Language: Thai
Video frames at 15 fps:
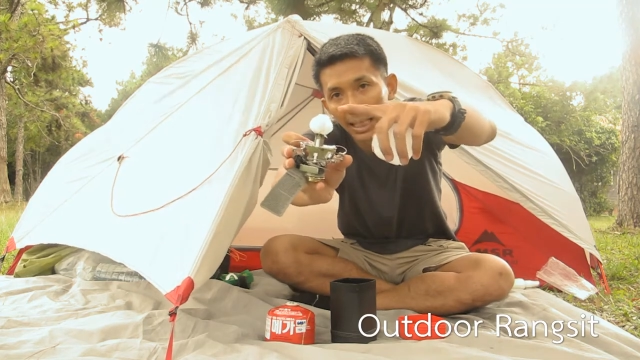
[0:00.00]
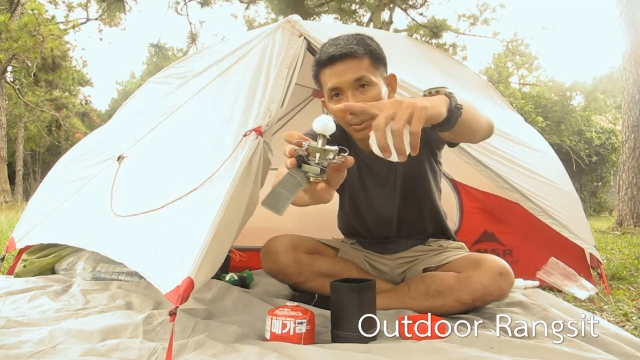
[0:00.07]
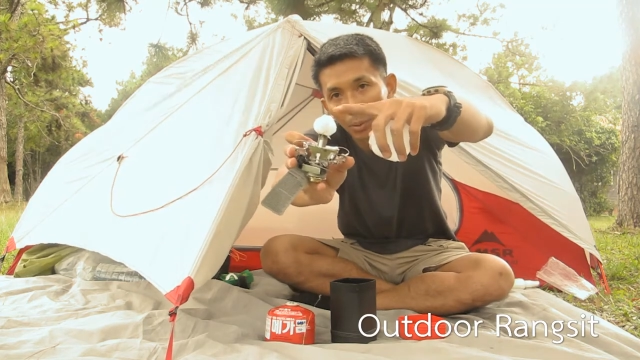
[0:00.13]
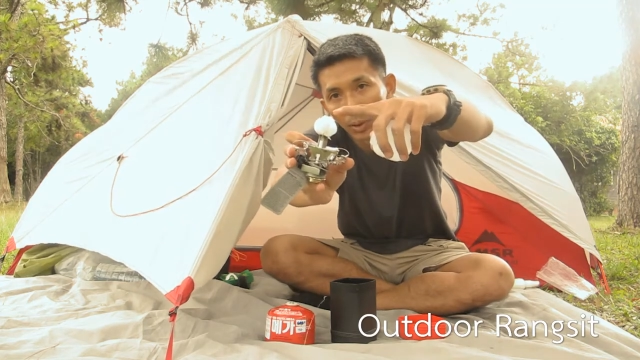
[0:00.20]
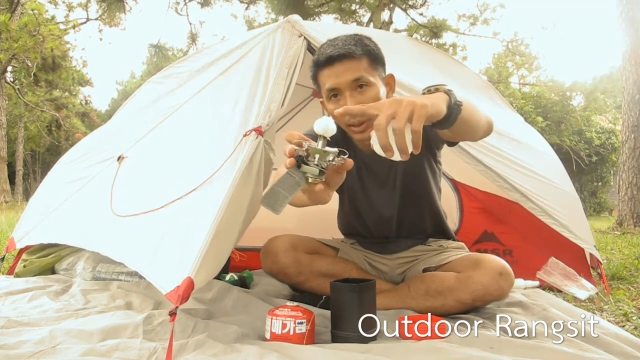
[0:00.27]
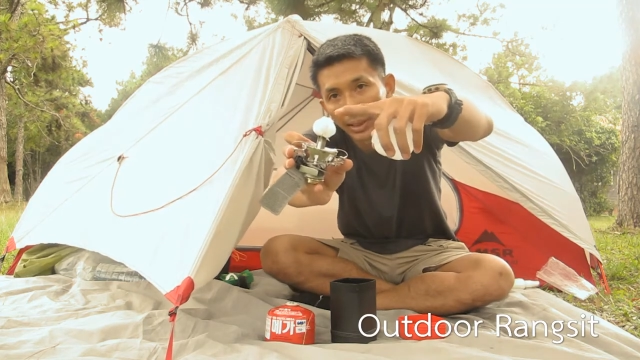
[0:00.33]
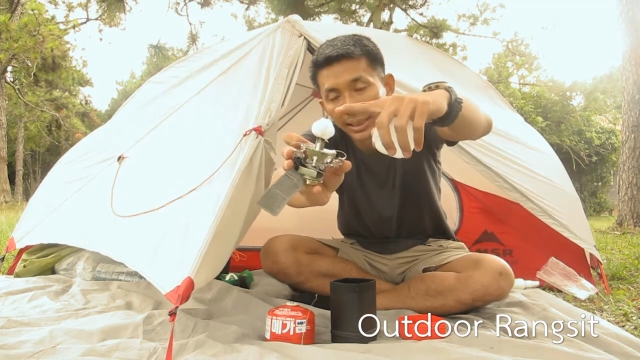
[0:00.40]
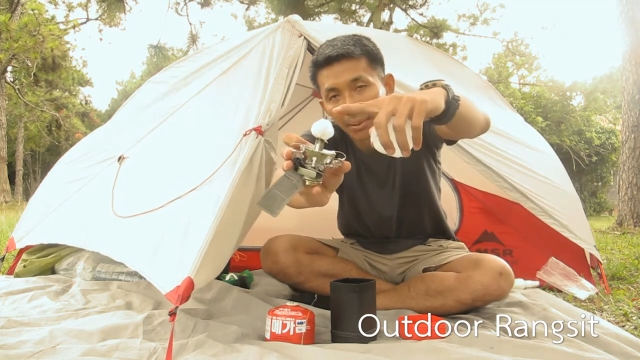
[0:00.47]
ด้านบ
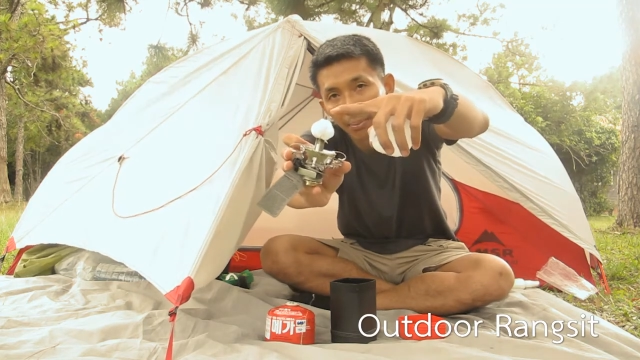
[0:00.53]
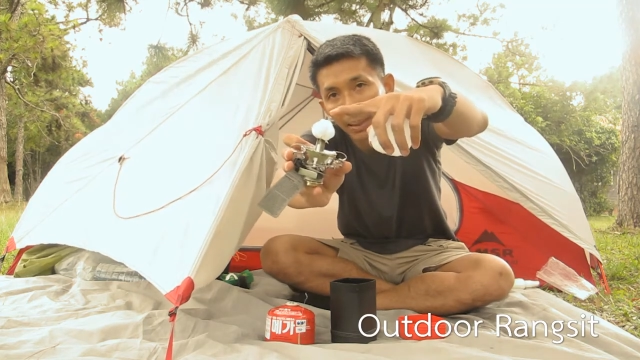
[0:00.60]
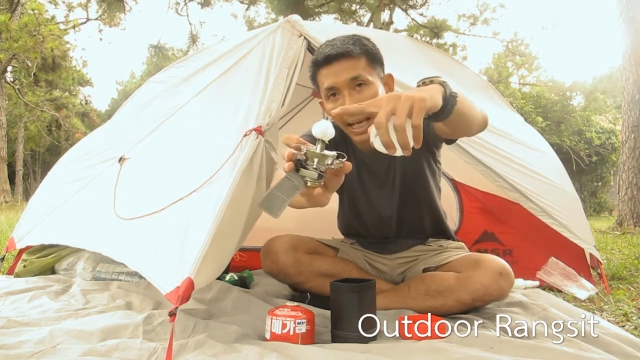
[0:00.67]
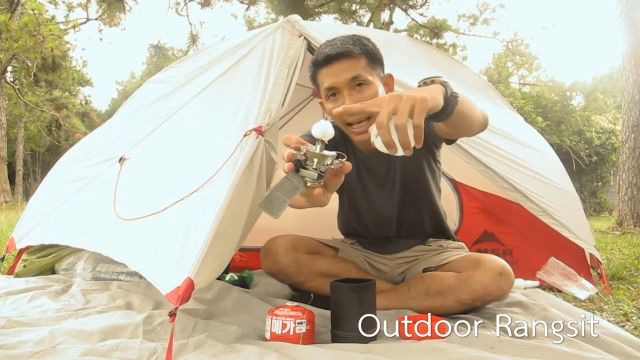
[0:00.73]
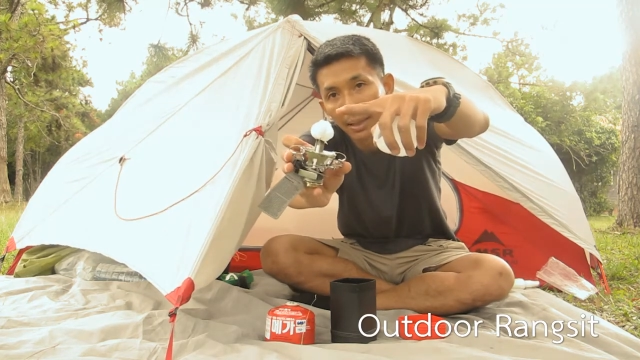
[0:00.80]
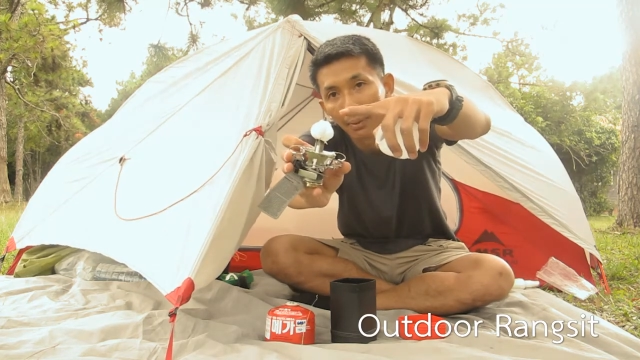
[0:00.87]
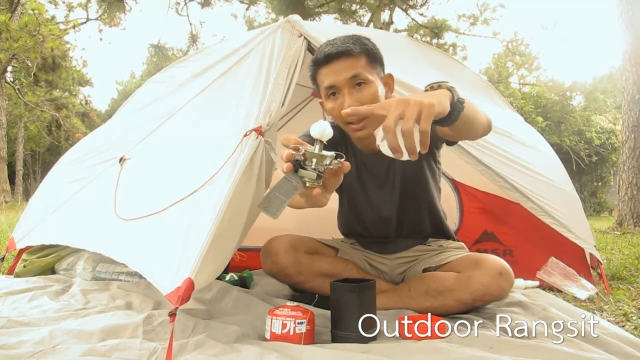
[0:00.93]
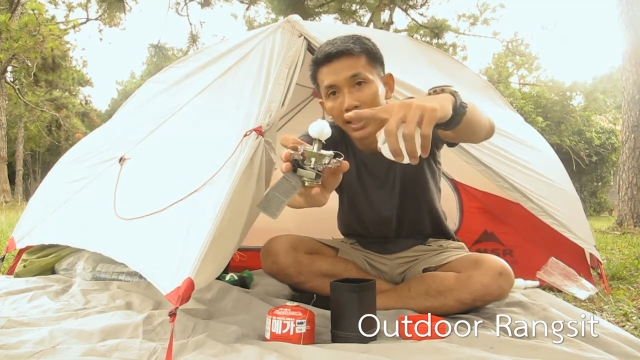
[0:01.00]
นให้เหลือป
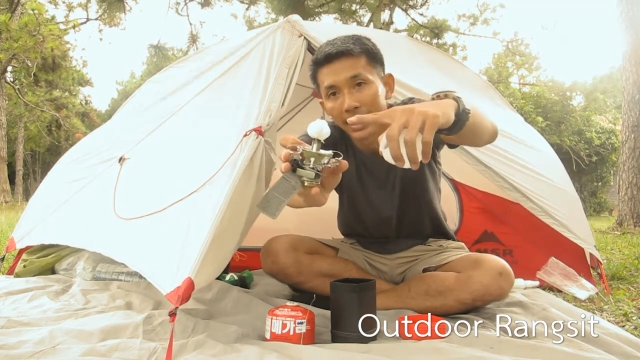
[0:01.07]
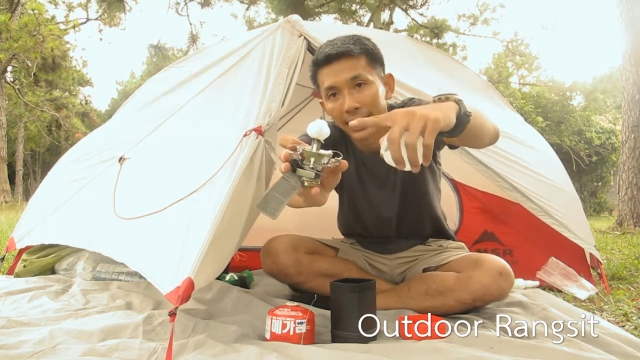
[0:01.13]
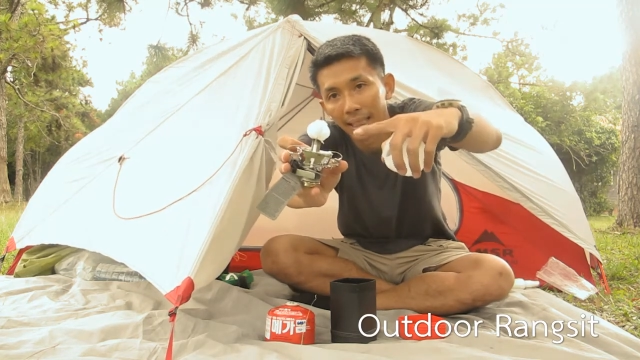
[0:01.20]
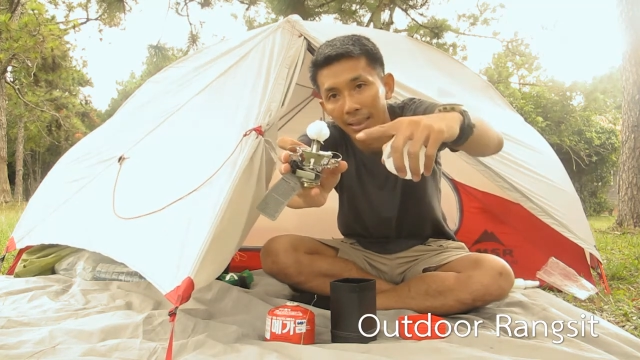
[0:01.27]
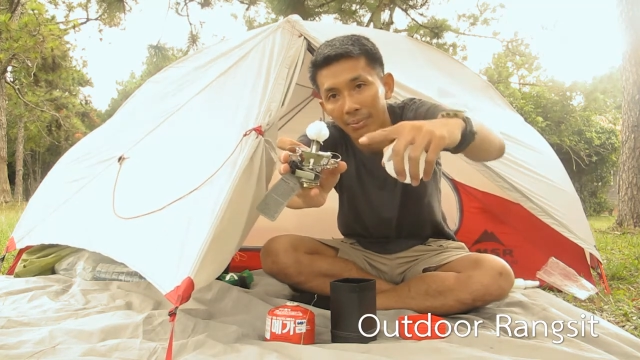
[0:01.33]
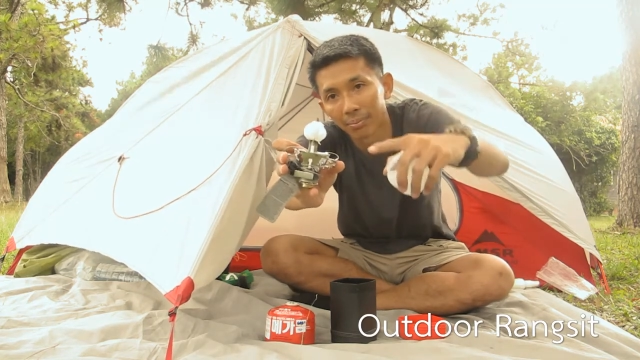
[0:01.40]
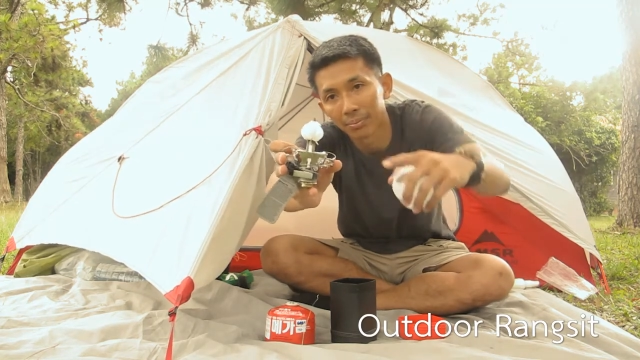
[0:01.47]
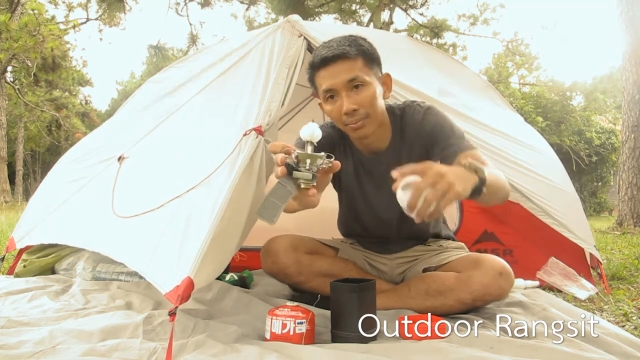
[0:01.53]
ลายไว้นะค
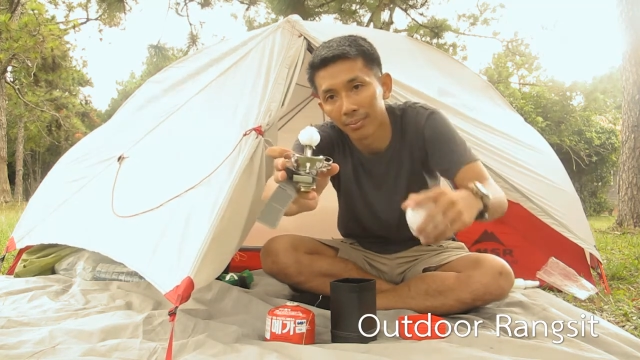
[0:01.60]
รับ